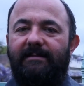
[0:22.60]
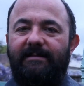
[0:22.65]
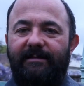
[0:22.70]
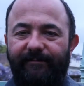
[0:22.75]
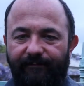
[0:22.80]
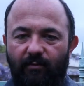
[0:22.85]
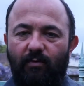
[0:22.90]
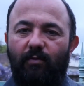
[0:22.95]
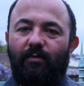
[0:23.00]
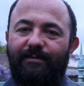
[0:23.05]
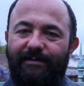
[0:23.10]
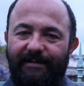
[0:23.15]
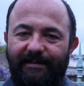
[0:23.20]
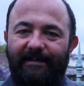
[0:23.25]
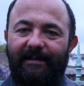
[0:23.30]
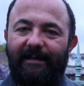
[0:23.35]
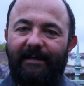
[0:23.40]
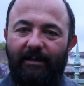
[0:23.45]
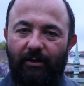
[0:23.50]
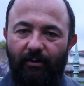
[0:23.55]
Si vous
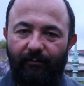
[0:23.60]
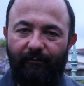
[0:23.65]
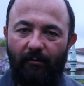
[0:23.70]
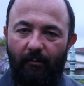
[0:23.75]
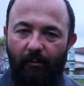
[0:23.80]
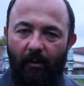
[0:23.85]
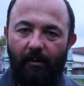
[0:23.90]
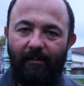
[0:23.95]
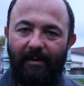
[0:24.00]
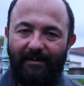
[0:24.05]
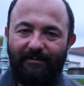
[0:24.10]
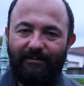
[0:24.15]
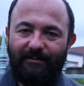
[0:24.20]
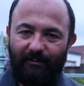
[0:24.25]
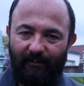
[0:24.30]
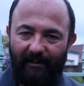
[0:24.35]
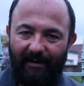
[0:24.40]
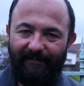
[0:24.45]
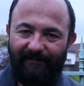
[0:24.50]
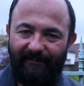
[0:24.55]
considérez que vos problèmes
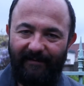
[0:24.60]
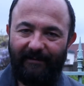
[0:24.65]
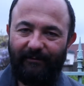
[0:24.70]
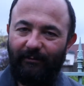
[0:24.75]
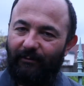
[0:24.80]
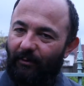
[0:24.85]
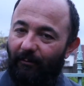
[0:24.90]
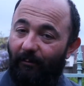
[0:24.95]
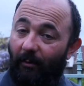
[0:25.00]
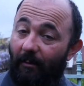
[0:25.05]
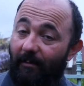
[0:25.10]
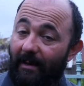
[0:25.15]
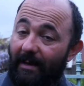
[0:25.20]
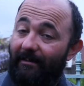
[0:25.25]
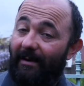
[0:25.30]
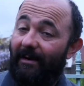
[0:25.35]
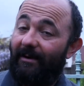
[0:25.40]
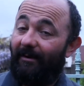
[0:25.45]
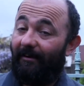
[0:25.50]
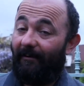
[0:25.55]
sont l'affaire de nos
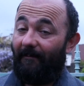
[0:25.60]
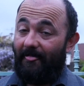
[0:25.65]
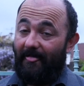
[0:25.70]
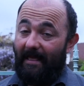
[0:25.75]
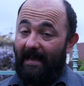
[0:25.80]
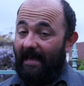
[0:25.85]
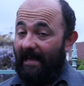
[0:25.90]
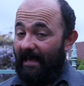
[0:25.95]
problèmes, alors